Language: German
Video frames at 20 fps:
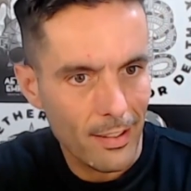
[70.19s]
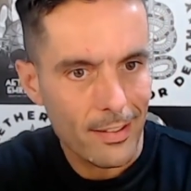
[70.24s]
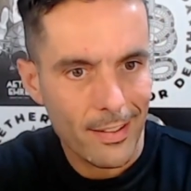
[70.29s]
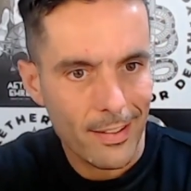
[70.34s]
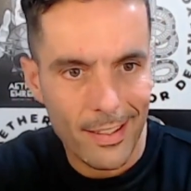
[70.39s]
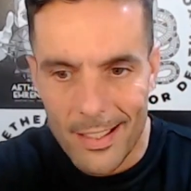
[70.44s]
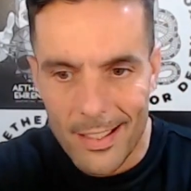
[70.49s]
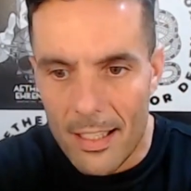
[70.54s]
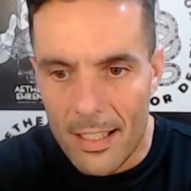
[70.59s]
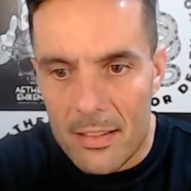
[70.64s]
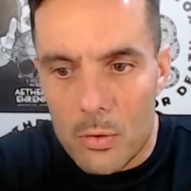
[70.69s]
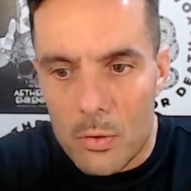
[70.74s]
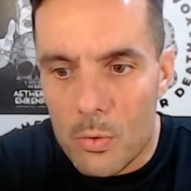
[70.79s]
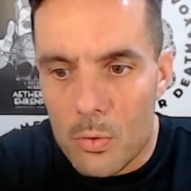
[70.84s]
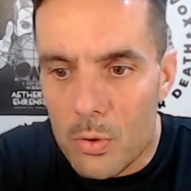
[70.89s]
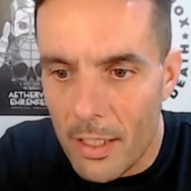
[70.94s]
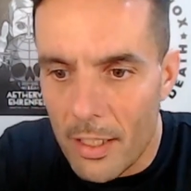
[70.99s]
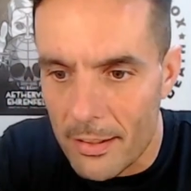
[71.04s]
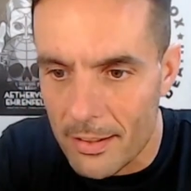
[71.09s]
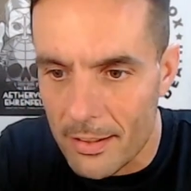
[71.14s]
Der sah so
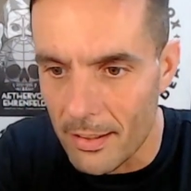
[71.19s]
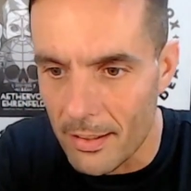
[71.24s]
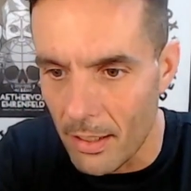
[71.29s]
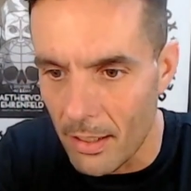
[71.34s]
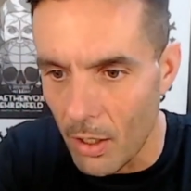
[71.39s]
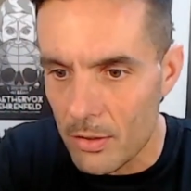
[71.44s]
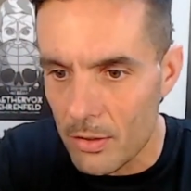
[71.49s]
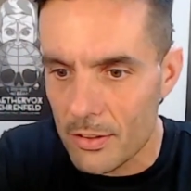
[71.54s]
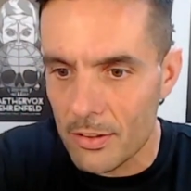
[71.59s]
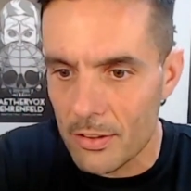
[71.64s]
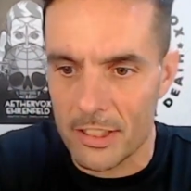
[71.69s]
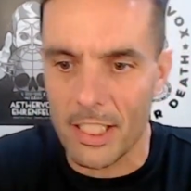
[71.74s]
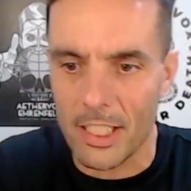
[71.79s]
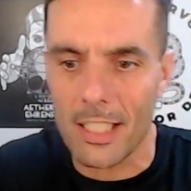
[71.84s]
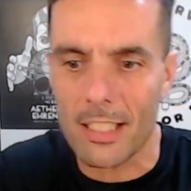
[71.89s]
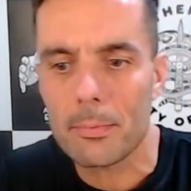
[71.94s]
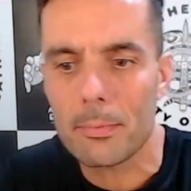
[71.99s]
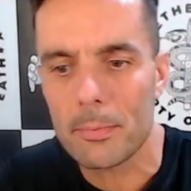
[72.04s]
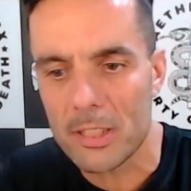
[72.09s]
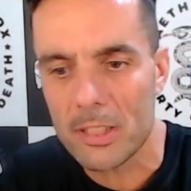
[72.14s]
gut da drin aus und ich
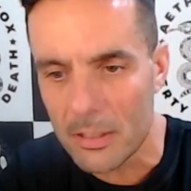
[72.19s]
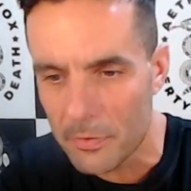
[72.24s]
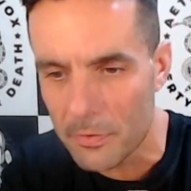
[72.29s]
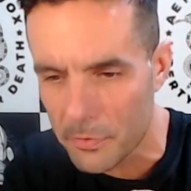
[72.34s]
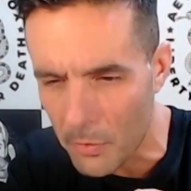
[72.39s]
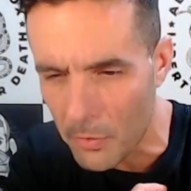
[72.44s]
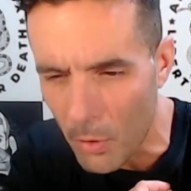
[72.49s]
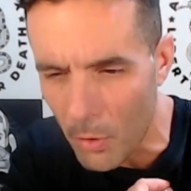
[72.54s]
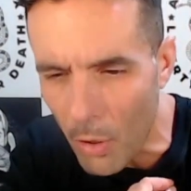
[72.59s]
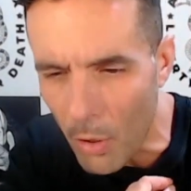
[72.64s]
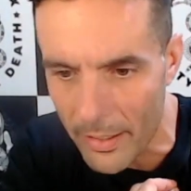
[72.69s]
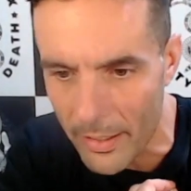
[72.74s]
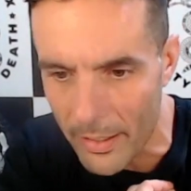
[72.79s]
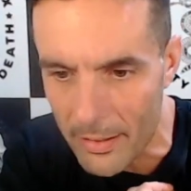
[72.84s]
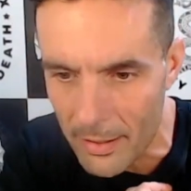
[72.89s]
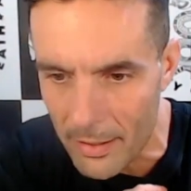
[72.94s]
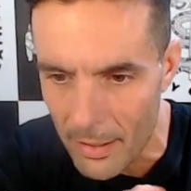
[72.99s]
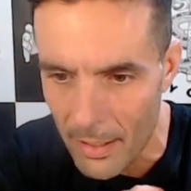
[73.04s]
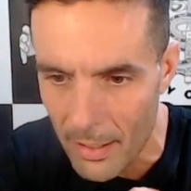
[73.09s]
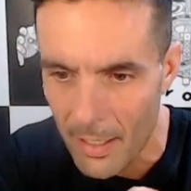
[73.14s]
hatte mich
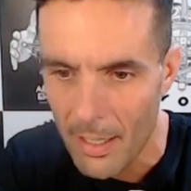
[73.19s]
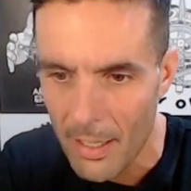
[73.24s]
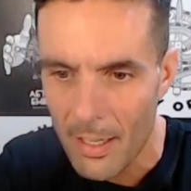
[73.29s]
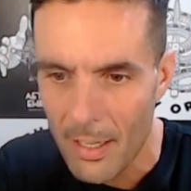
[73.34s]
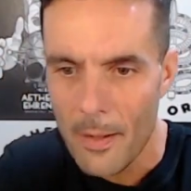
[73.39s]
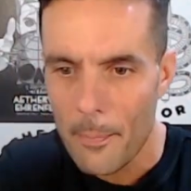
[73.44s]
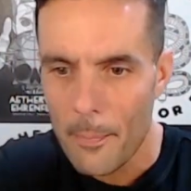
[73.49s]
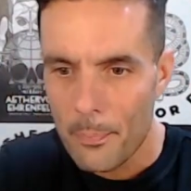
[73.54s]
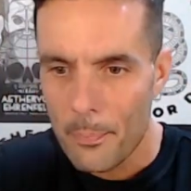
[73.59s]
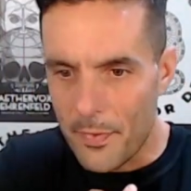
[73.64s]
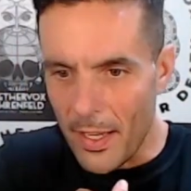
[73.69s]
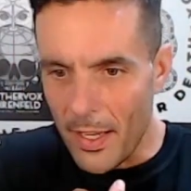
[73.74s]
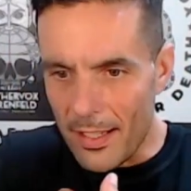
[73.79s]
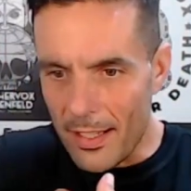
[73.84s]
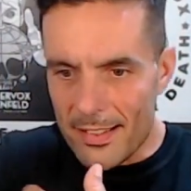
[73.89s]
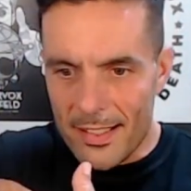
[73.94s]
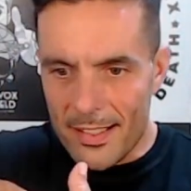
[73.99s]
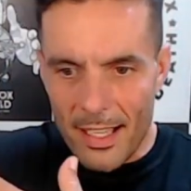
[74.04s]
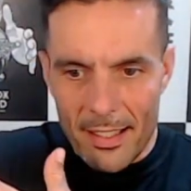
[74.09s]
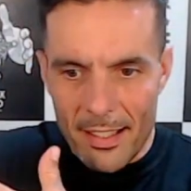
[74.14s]
gefreut,
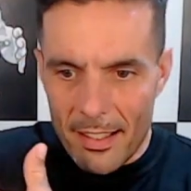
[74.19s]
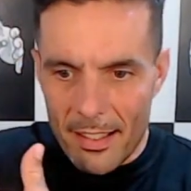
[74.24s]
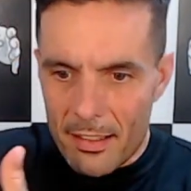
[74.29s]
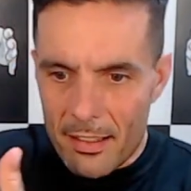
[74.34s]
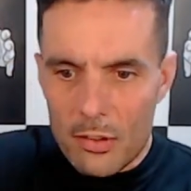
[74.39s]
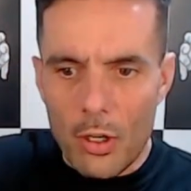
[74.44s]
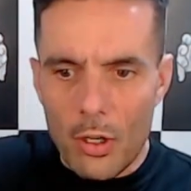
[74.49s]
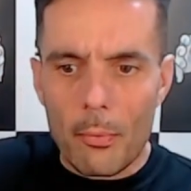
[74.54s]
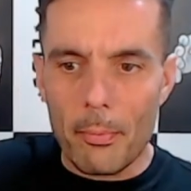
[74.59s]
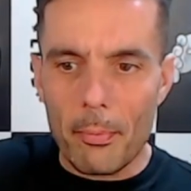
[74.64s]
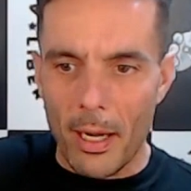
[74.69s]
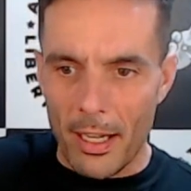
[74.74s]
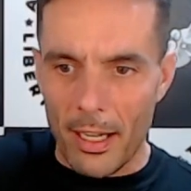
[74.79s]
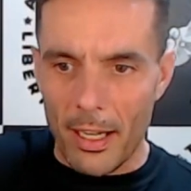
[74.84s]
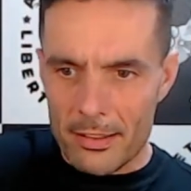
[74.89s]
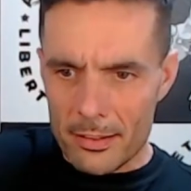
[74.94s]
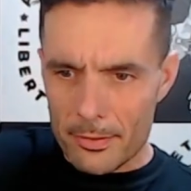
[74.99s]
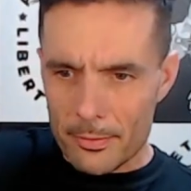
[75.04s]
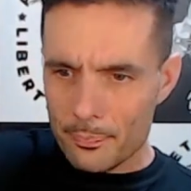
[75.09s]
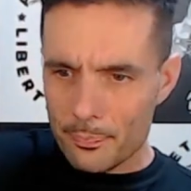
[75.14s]
dass der den genommen
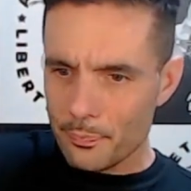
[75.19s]
hat.